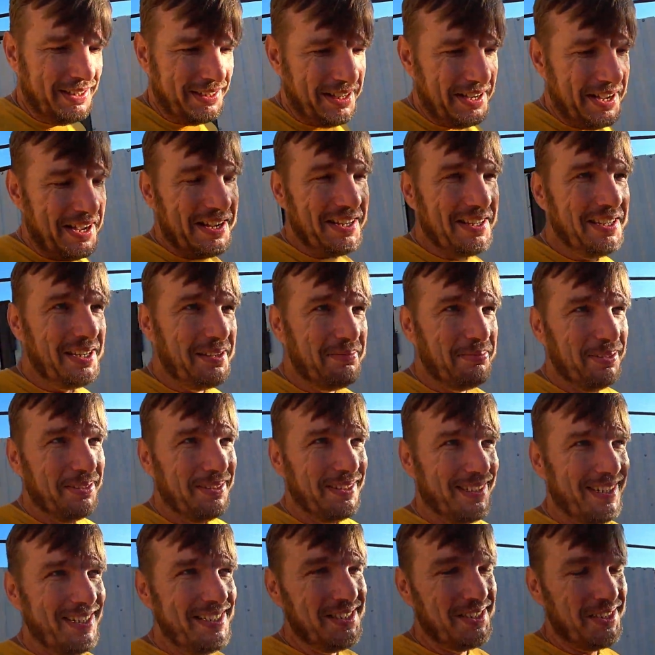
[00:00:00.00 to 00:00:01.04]
как, как был
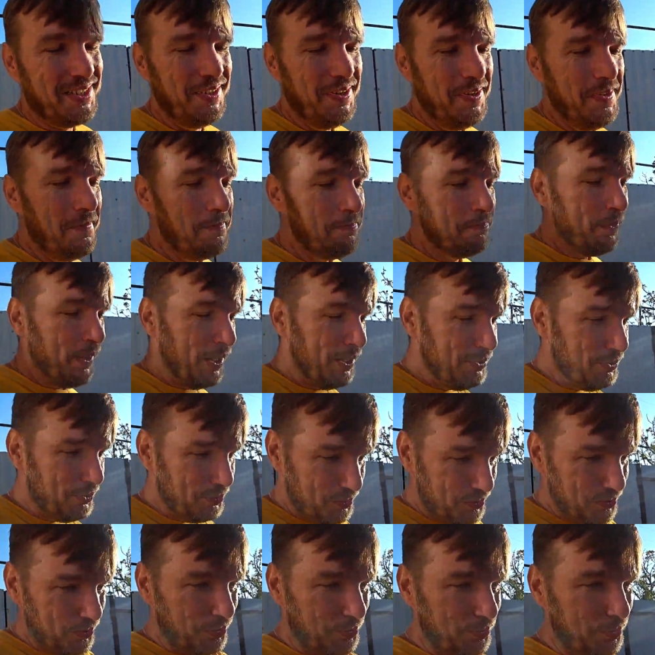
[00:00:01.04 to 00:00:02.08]
раньше. Но
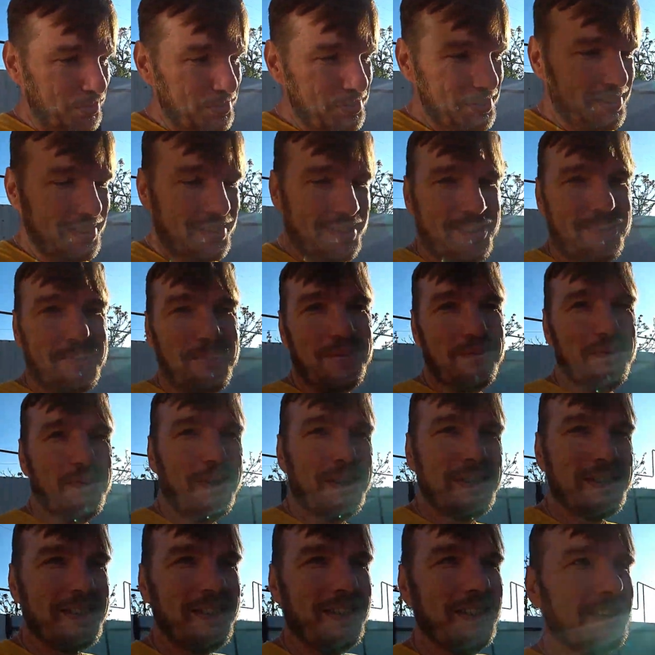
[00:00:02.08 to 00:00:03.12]
все равно изыск у него
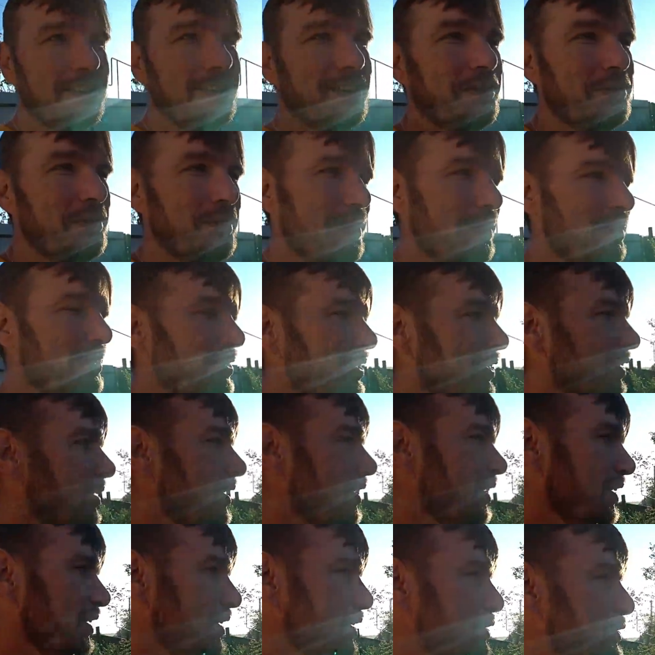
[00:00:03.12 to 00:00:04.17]
остался. Вот этот
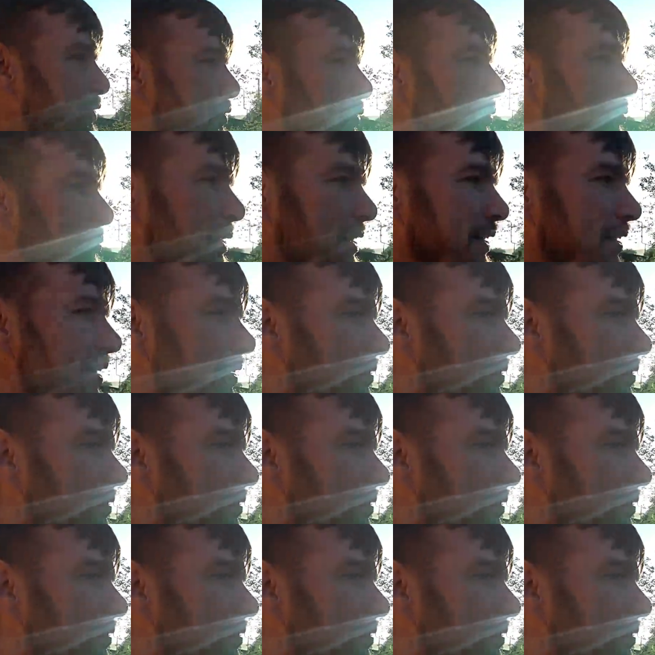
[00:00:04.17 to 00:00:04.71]
изюминка